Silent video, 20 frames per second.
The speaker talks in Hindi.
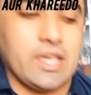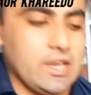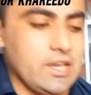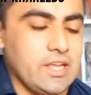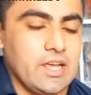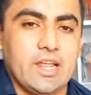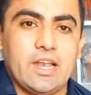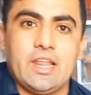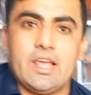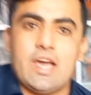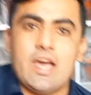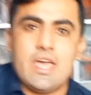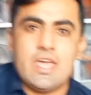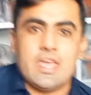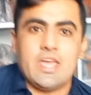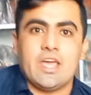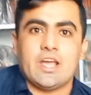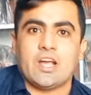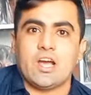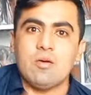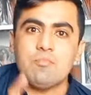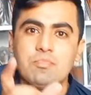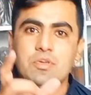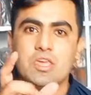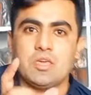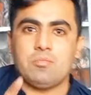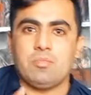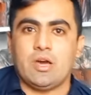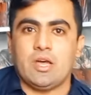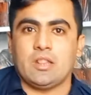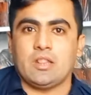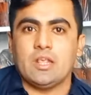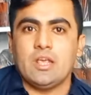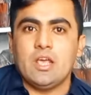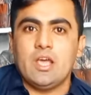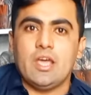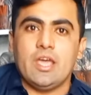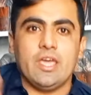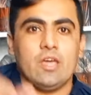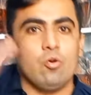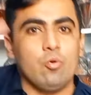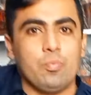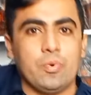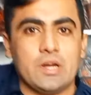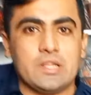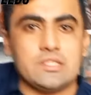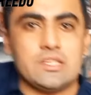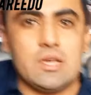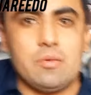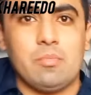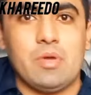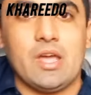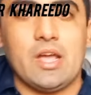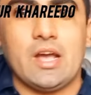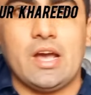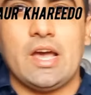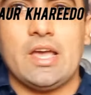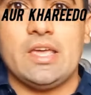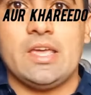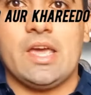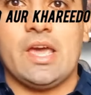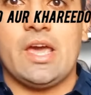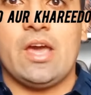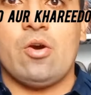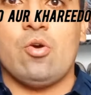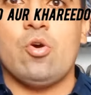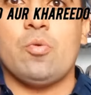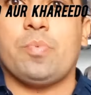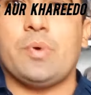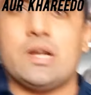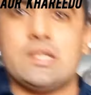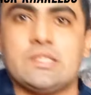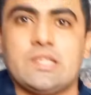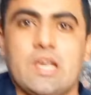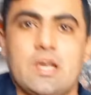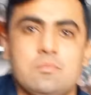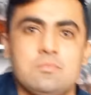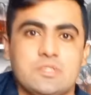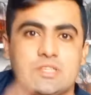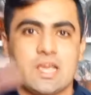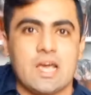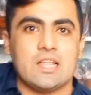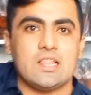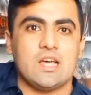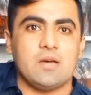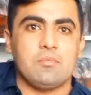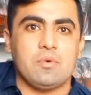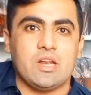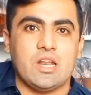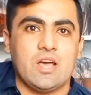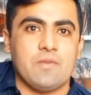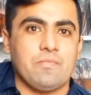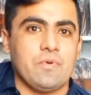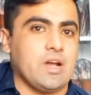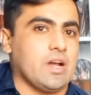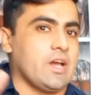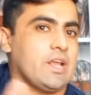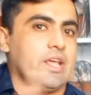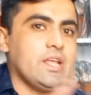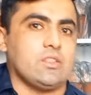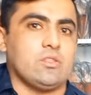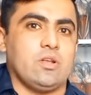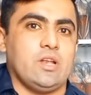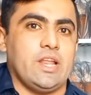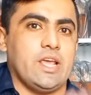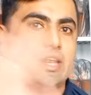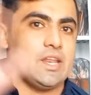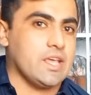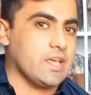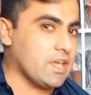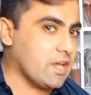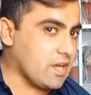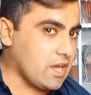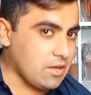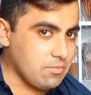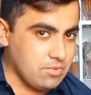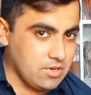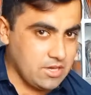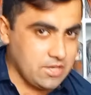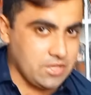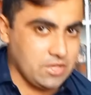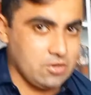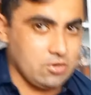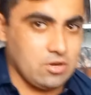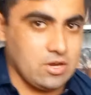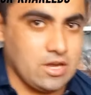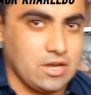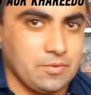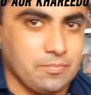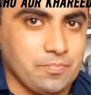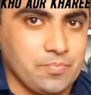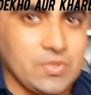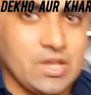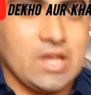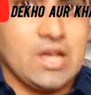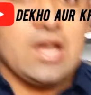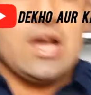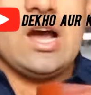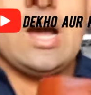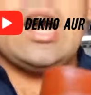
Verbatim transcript: के लिए ले आए हैं कम कीमत ऊपर से महंगाई है ऊपर से हम ज्यादा मुनाफा करें तो लेने के काबिल नहीं होगा ठीक